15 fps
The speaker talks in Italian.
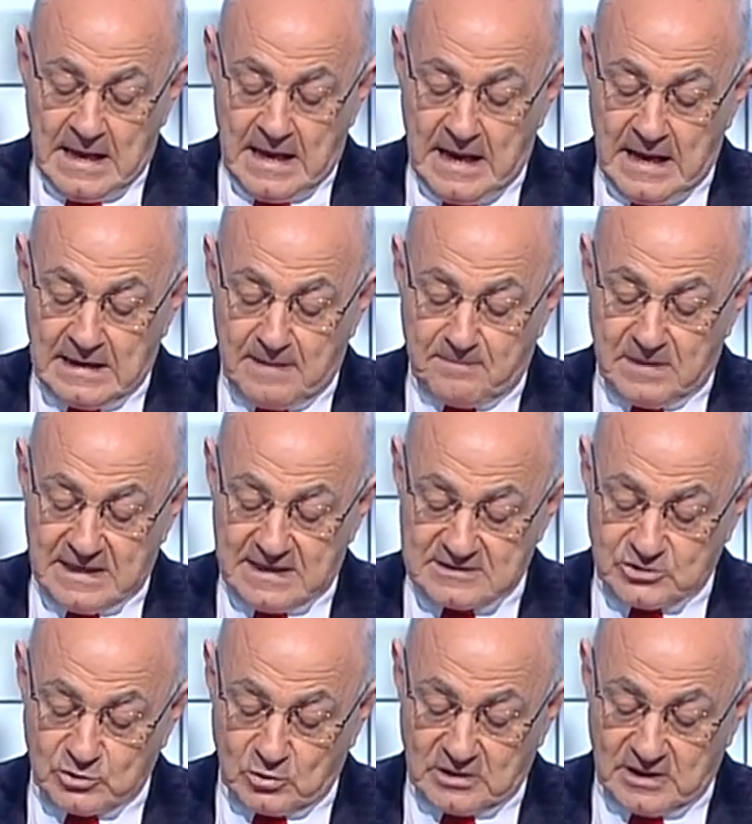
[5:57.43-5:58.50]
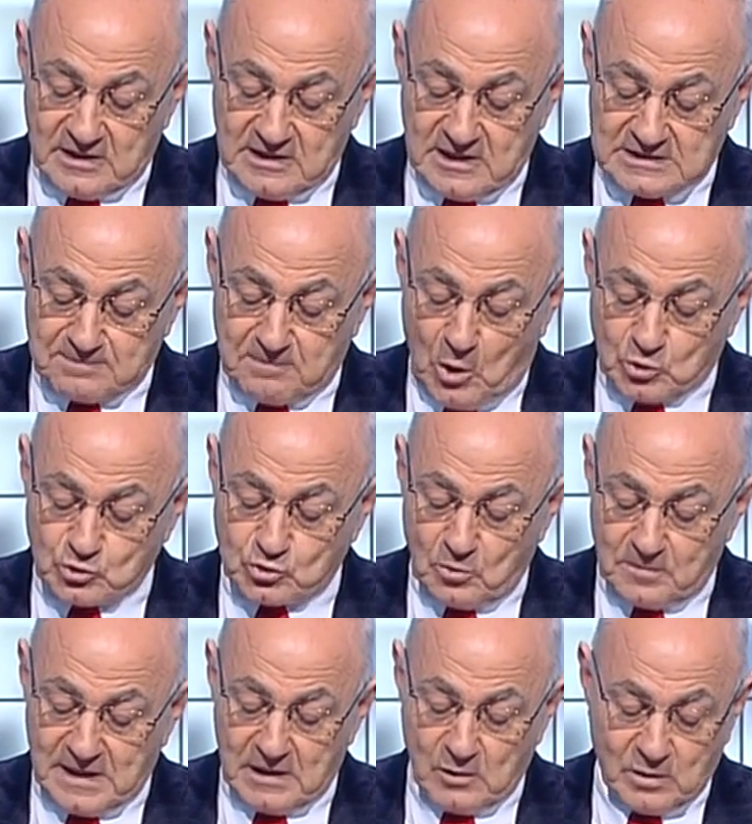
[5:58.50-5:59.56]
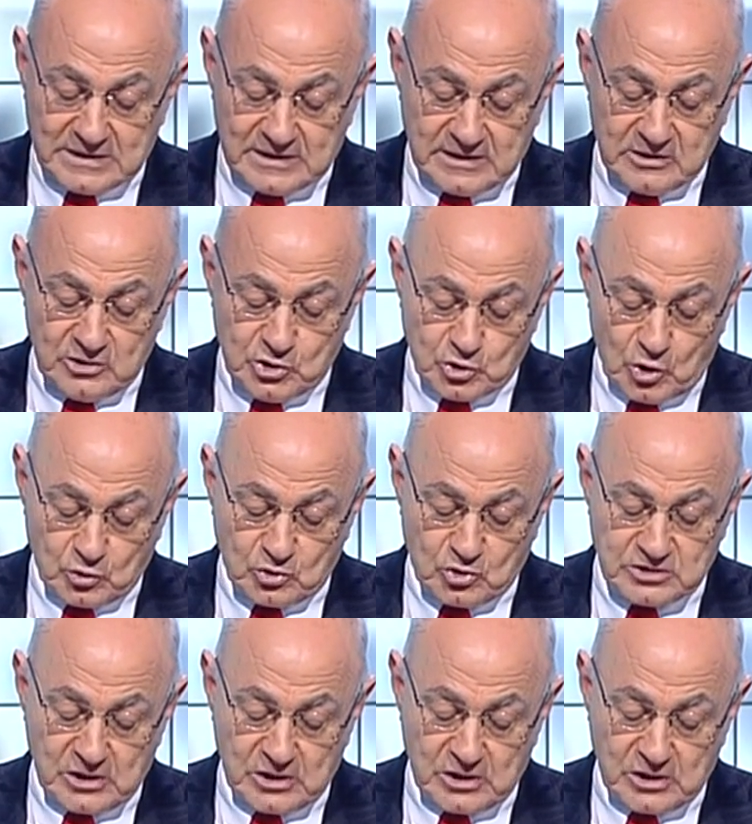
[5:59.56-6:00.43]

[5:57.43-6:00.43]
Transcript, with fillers: e in applicazione del disposto 1418